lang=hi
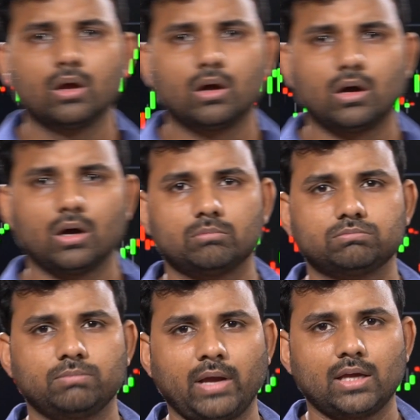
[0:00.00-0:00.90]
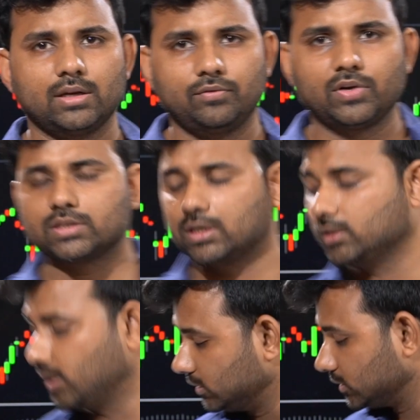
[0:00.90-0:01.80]
आ, मैं निफ्टी का चार्ट
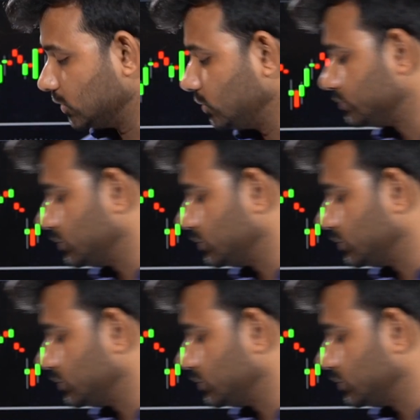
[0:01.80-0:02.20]
दिखा देता हूँ